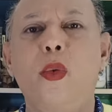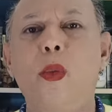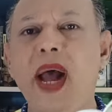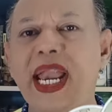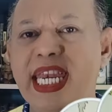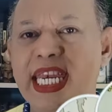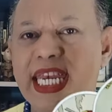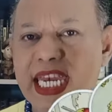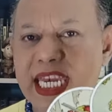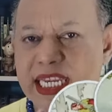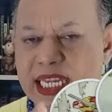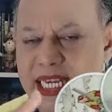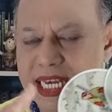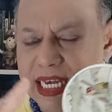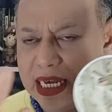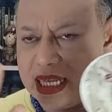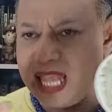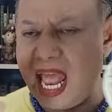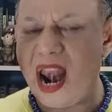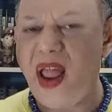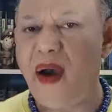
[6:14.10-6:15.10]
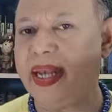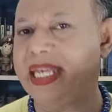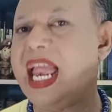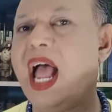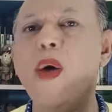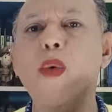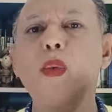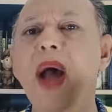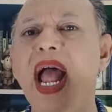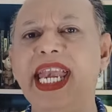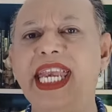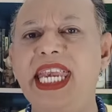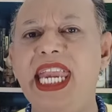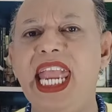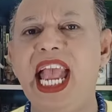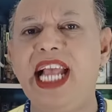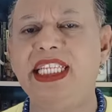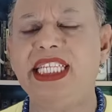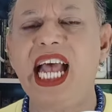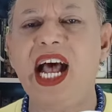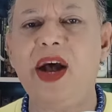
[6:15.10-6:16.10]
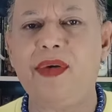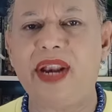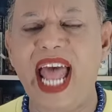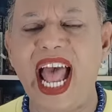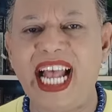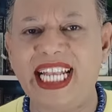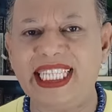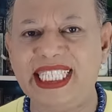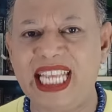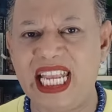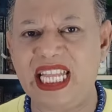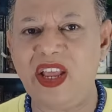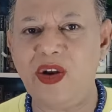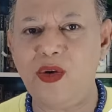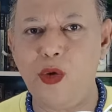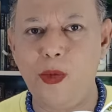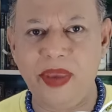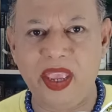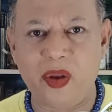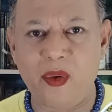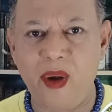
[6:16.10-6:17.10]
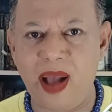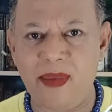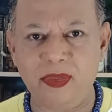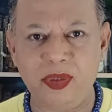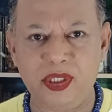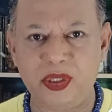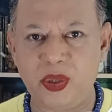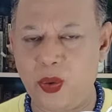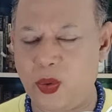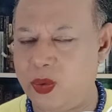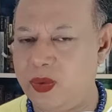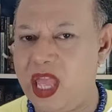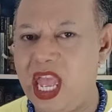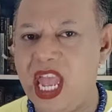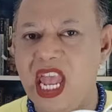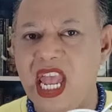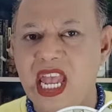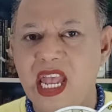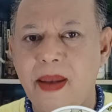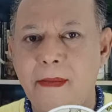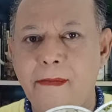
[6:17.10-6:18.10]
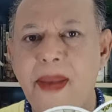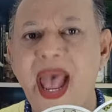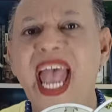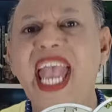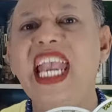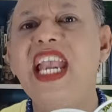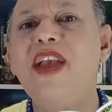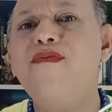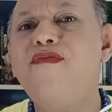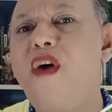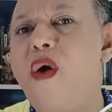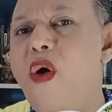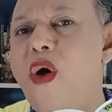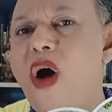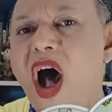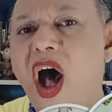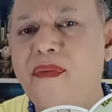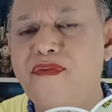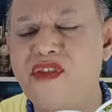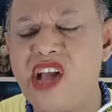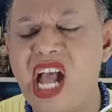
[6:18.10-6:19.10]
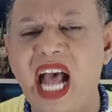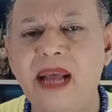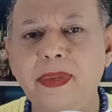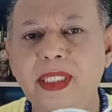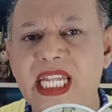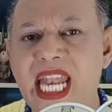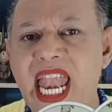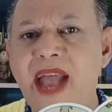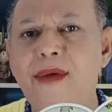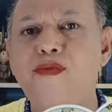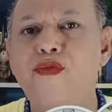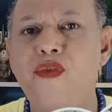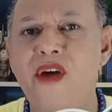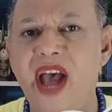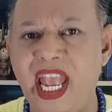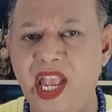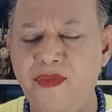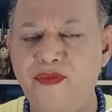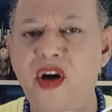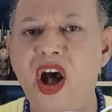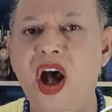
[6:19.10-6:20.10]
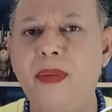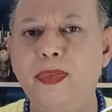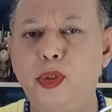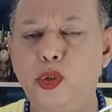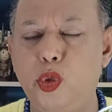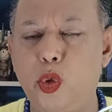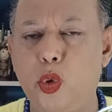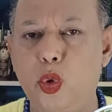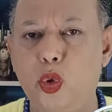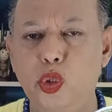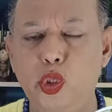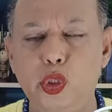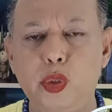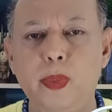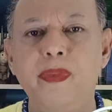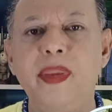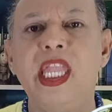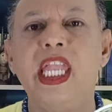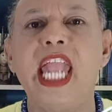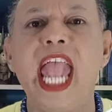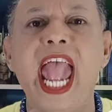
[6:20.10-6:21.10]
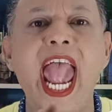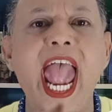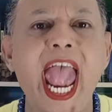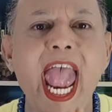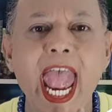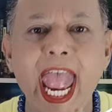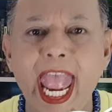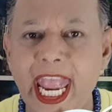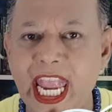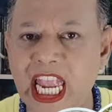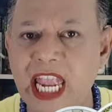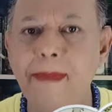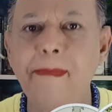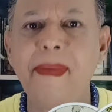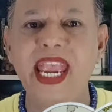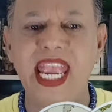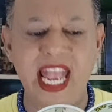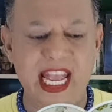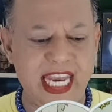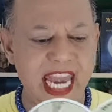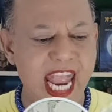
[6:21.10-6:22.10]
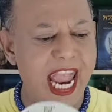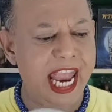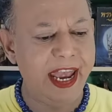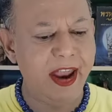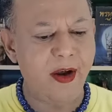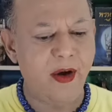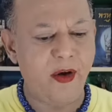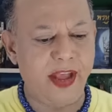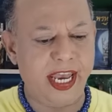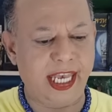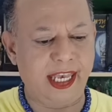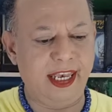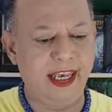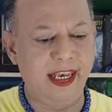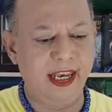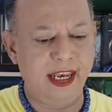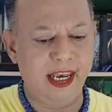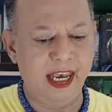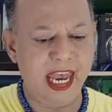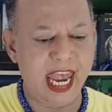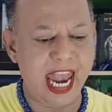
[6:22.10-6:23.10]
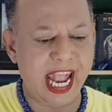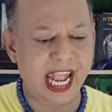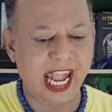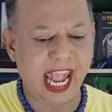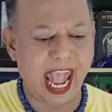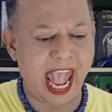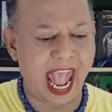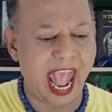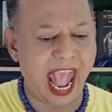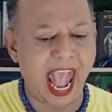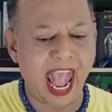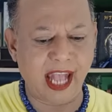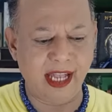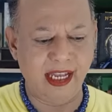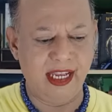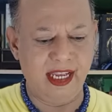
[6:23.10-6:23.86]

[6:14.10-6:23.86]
วันตลอดทั้งวันเนี่ยชาวราศีธนูมีความสุขไพ่ four of cups และ five of swords หายไปอย่างแน่นอนนะคะ